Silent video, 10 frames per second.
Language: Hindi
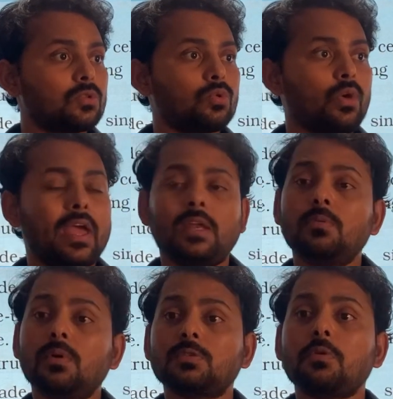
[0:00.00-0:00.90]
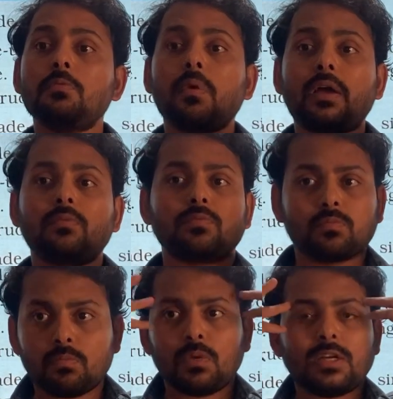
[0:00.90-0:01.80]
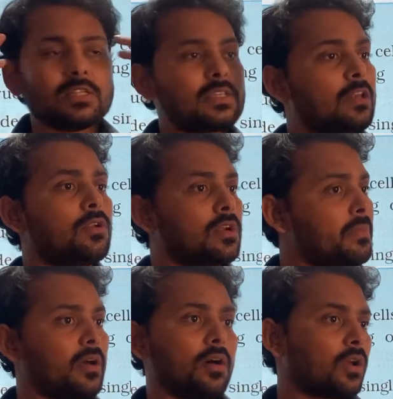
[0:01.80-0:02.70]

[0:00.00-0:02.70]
तो एनिमल्स में भी मल्टी सेल्यूलर